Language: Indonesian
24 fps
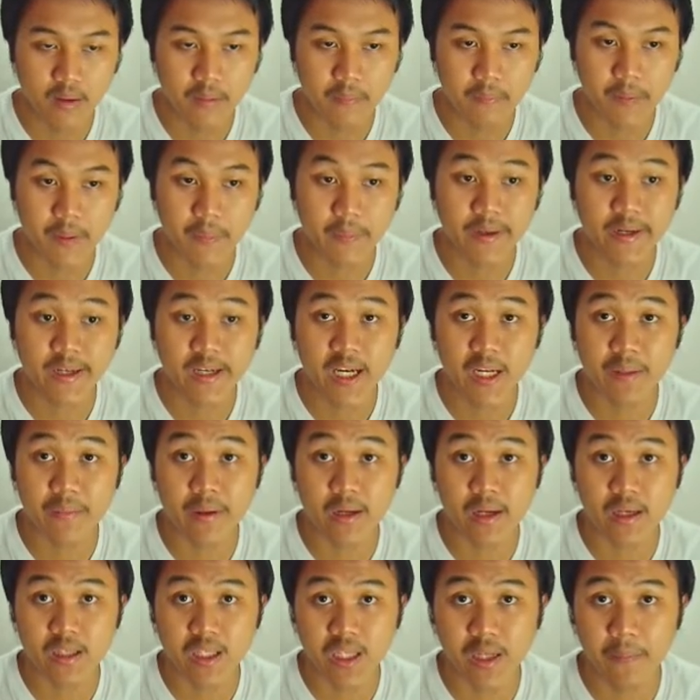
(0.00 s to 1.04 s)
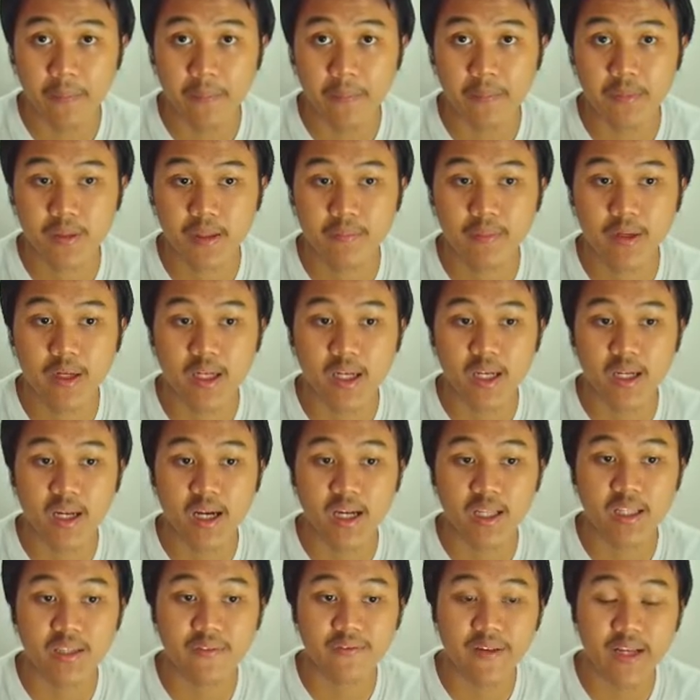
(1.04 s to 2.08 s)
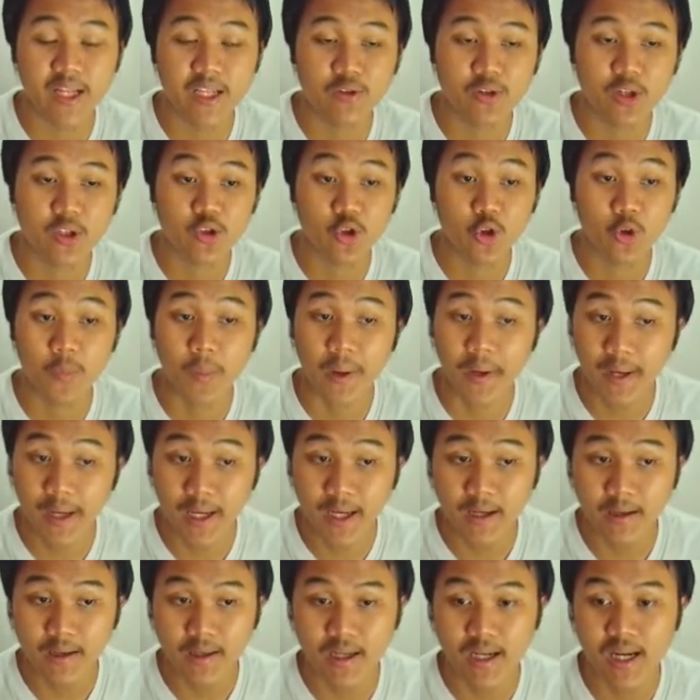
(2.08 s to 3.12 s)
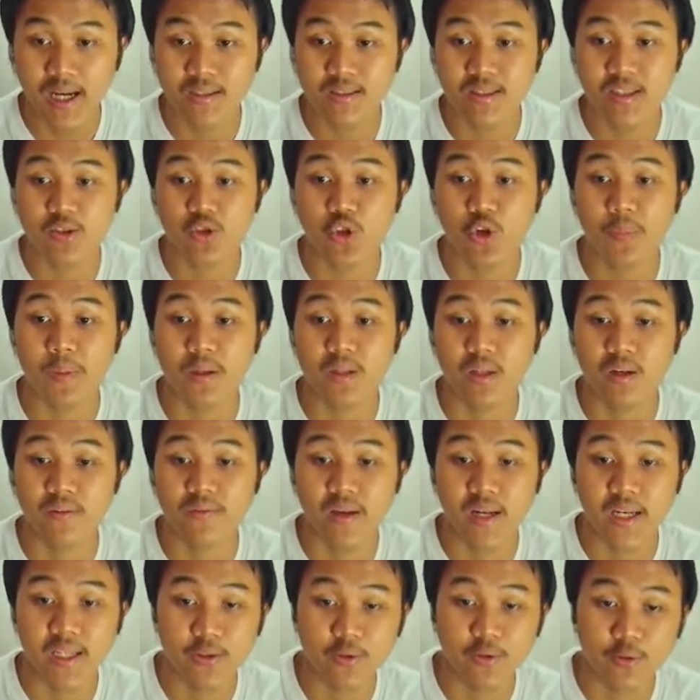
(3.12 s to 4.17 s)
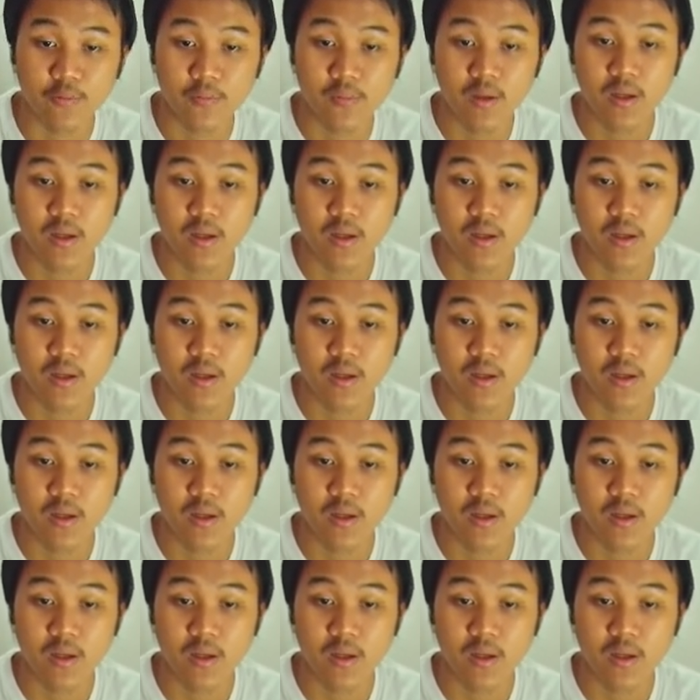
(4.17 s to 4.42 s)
Perbandingan market cap dibandingkan dengan TVL juga cukup rendah, artinya cukup under value.